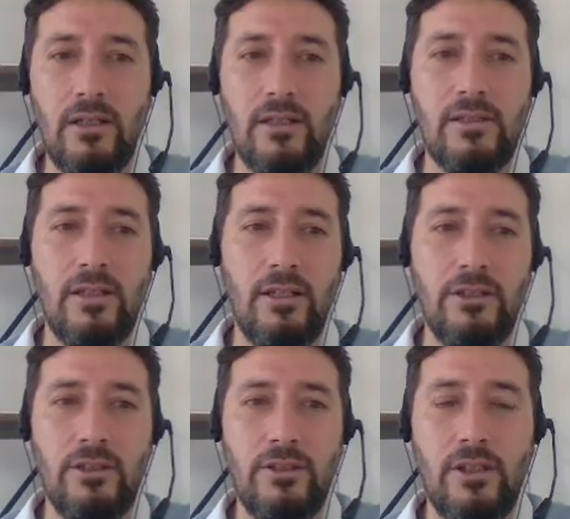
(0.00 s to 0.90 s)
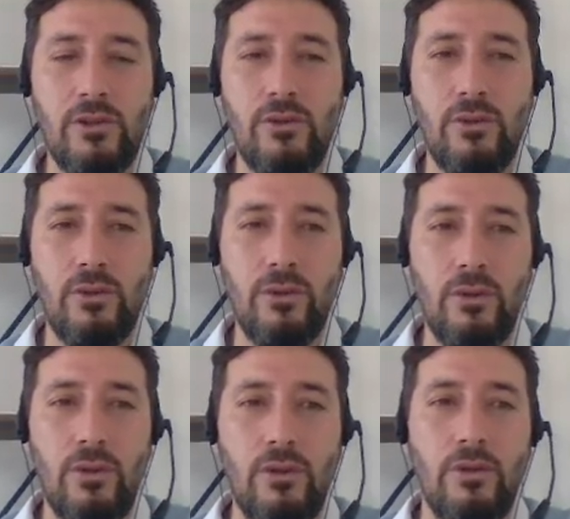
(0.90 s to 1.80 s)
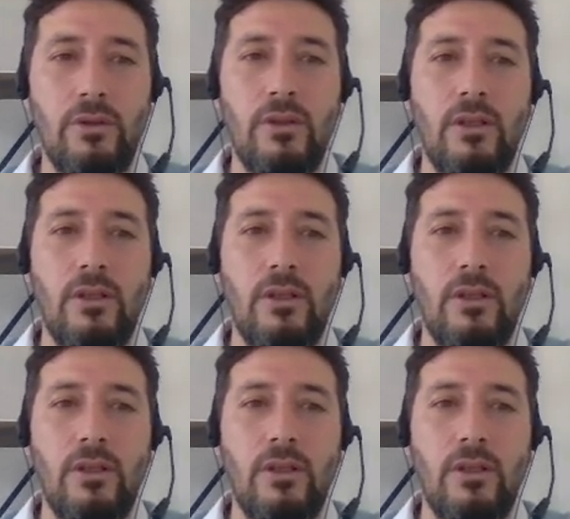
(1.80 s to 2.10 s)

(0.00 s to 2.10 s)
X kaçtır diye soruluyor.